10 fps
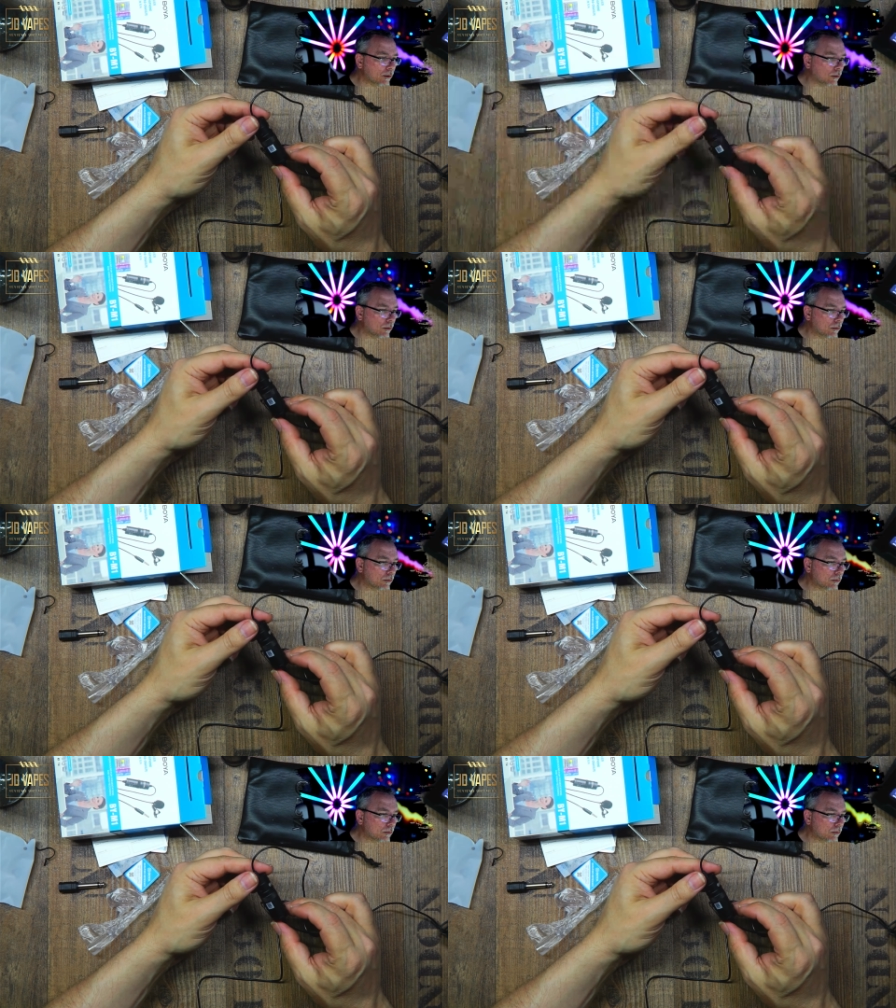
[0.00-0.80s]
So,
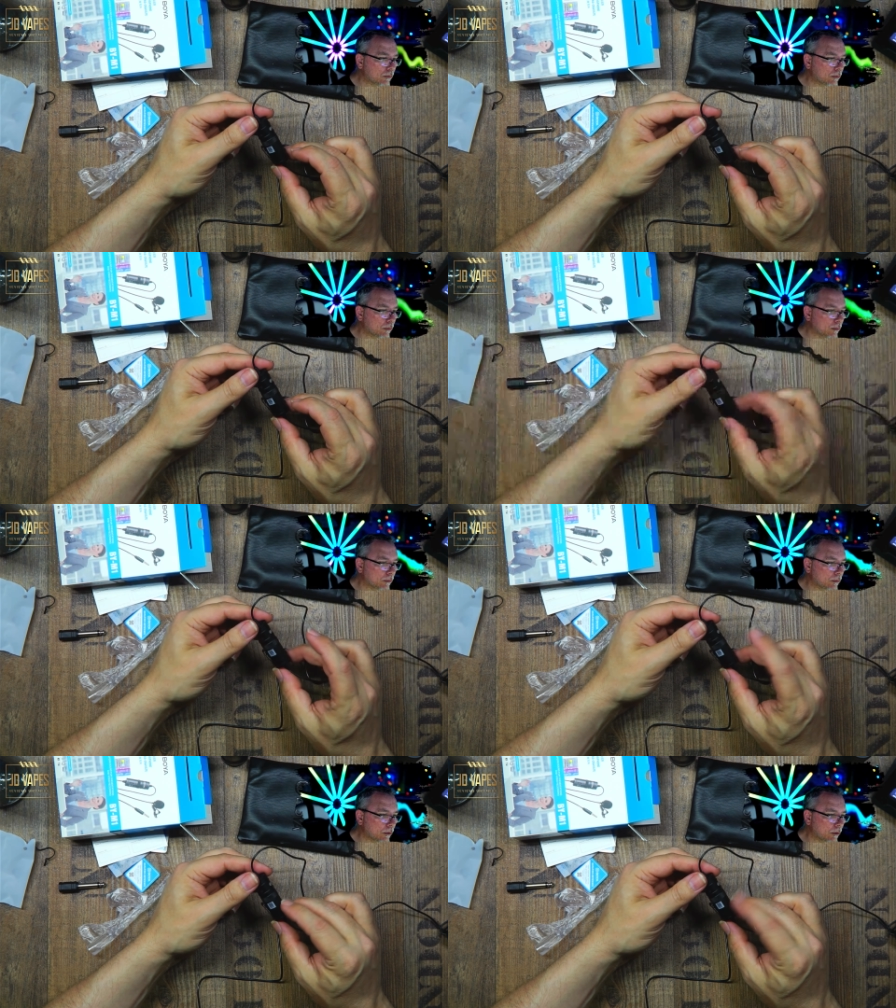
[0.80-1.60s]

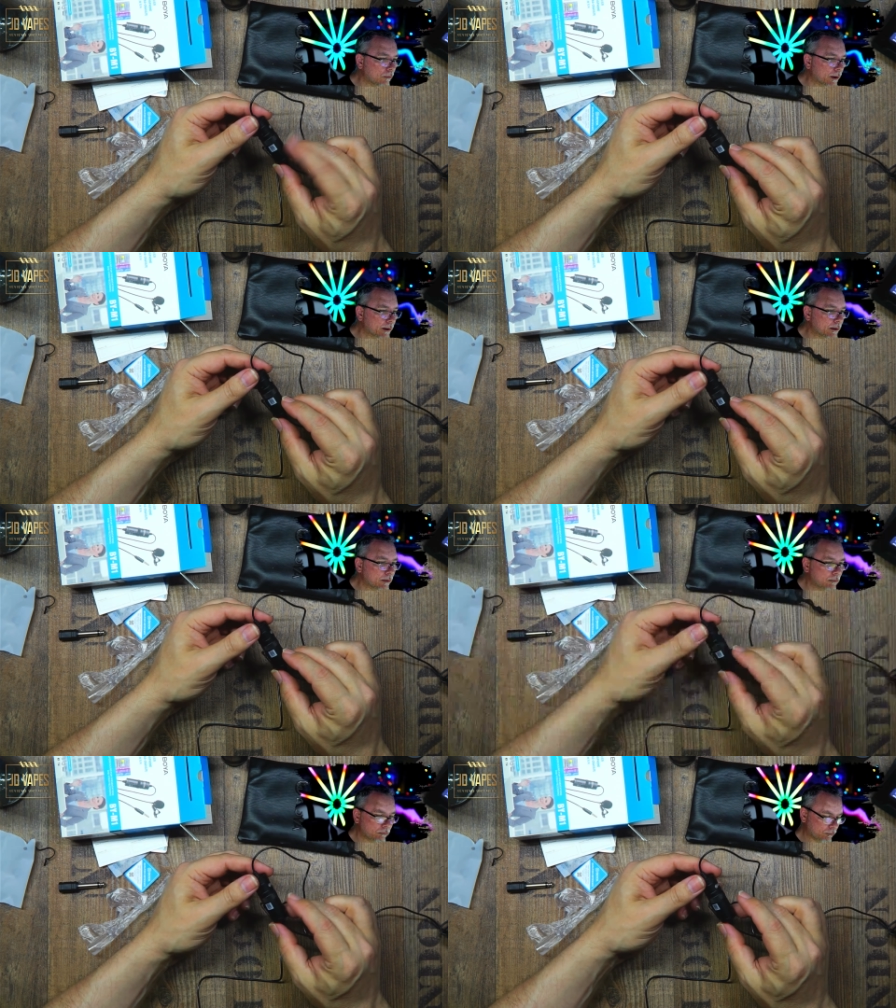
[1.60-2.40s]
irgendwas,
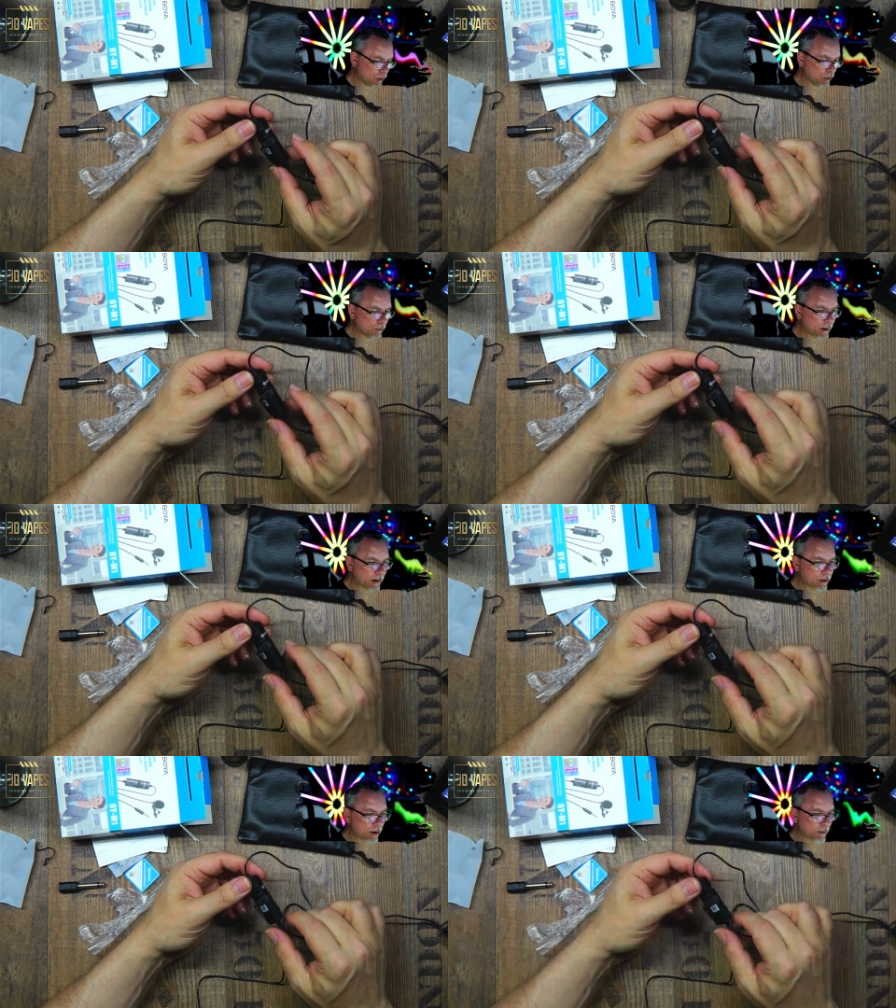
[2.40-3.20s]

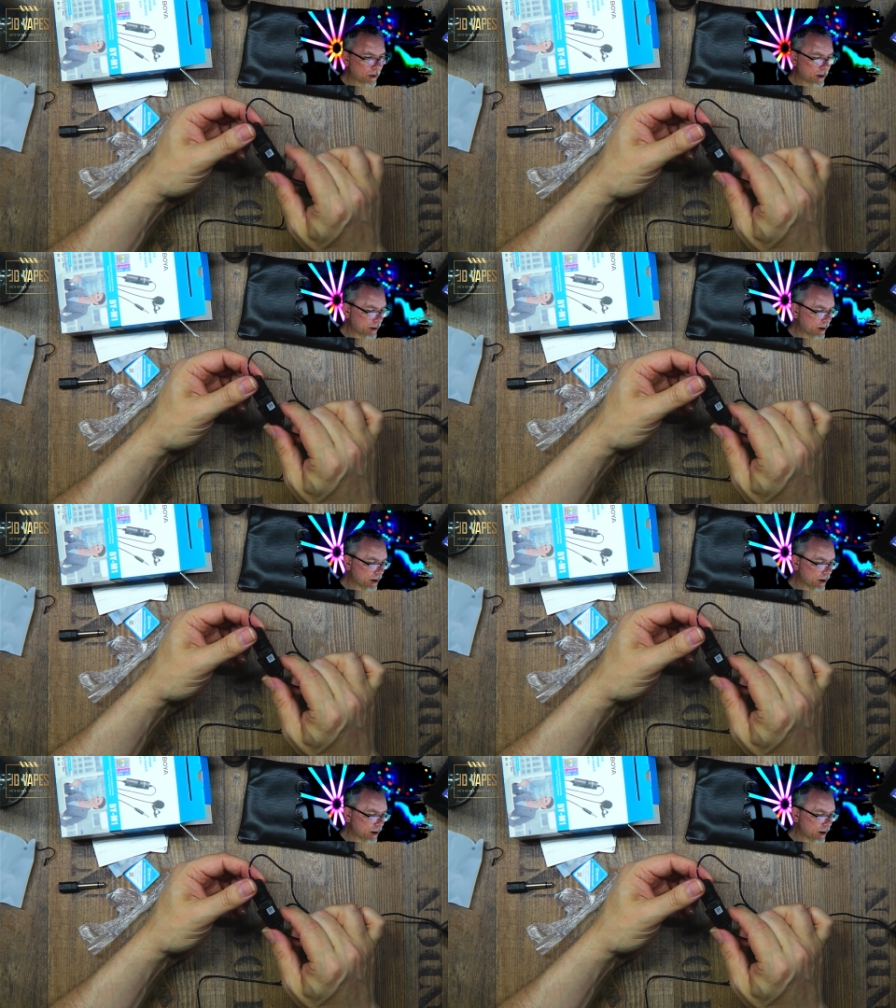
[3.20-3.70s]
irgendwas ist aber gerade